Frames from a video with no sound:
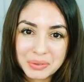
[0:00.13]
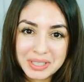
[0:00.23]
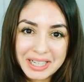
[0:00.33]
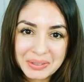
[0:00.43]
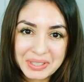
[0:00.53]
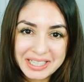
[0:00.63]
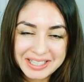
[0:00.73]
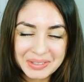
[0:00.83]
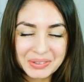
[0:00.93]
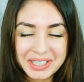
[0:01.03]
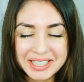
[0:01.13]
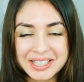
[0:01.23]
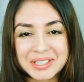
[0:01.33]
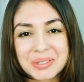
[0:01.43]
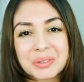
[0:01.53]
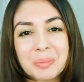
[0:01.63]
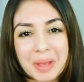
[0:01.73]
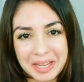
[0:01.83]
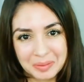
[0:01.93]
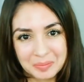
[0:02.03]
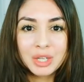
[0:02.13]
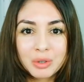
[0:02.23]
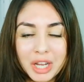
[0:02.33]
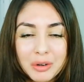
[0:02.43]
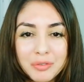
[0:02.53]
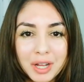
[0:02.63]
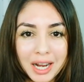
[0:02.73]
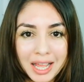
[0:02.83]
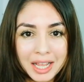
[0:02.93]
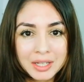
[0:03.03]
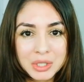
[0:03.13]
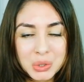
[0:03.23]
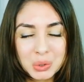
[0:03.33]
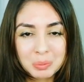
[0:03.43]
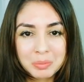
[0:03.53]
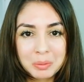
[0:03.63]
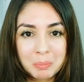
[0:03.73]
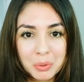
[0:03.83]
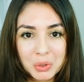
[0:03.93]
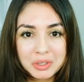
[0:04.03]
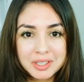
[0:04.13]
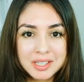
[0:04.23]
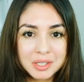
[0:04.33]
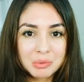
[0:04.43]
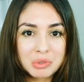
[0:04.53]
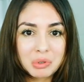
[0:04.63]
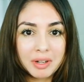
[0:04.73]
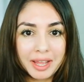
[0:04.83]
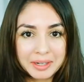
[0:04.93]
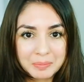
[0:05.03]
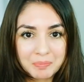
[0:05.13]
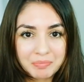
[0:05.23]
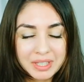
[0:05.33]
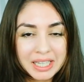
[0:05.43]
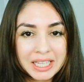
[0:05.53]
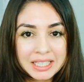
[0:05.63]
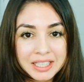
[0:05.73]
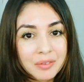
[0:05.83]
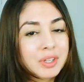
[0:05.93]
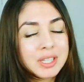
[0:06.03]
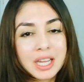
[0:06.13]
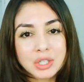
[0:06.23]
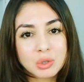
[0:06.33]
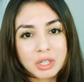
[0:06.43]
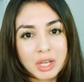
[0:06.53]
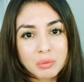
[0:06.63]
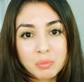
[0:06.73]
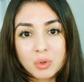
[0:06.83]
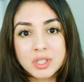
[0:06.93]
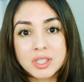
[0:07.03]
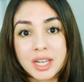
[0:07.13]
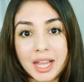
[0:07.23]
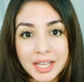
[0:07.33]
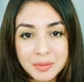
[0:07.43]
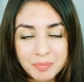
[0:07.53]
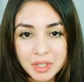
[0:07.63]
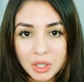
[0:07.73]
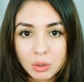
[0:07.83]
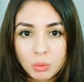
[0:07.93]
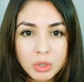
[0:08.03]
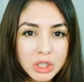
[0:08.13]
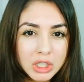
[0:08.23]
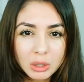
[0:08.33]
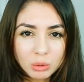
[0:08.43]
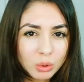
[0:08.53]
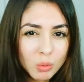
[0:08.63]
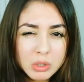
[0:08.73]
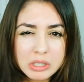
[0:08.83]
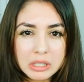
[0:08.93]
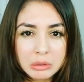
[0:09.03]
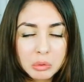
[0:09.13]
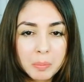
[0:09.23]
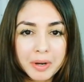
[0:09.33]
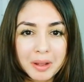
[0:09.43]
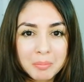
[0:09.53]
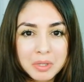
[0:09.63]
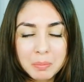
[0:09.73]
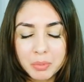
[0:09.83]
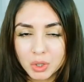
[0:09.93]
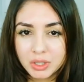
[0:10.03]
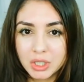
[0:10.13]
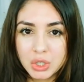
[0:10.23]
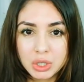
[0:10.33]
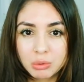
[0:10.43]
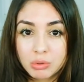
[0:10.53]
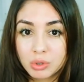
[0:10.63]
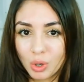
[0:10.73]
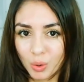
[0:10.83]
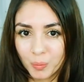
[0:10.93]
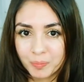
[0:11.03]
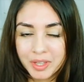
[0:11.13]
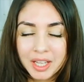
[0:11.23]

Olá, gurias e gurizes, tudo bem? Eu quero falar sobre proteção solar. Na verdade, eu quero mostrar o que eu estou usando para me proteger do sol,